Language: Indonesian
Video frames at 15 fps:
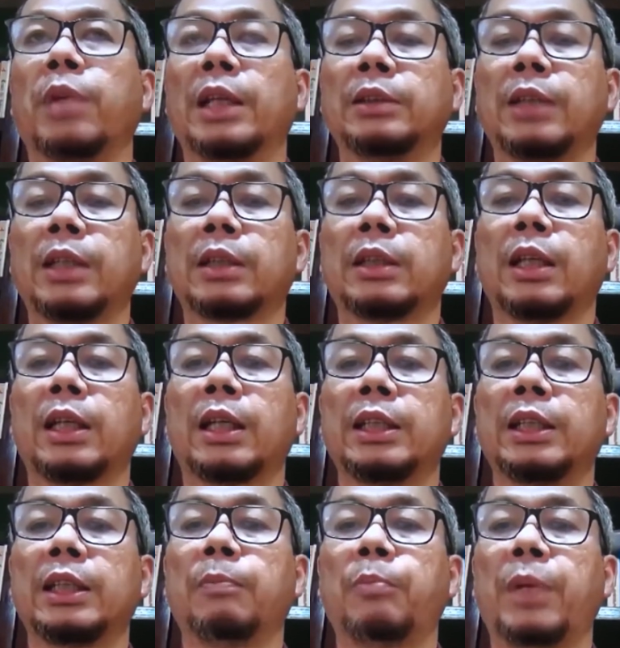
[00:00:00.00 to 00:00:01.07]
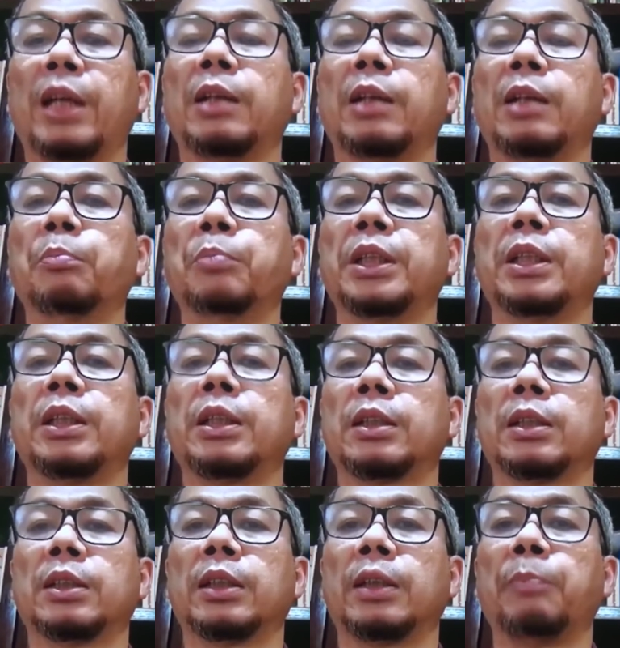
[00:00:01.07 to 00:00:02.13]
beranjak dari
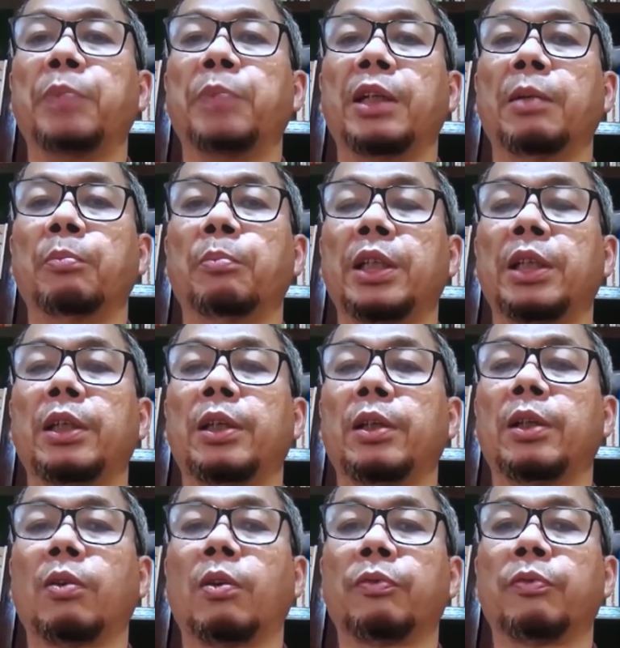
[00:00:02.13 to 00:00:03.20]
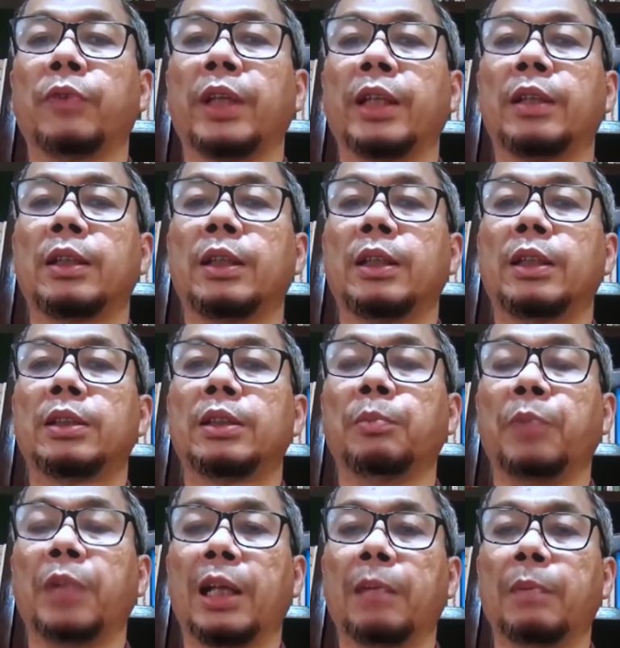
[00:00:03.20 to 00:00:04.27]
pandemi ke epidemi
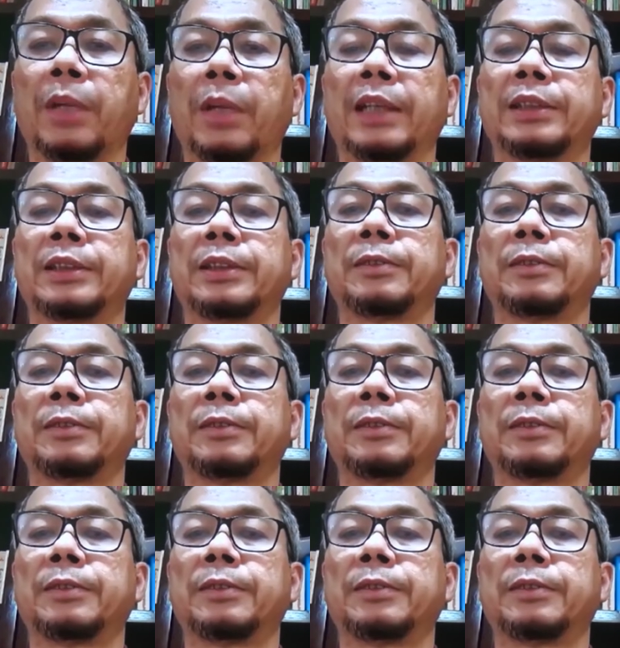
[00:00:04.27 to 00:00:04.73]
COVID-19.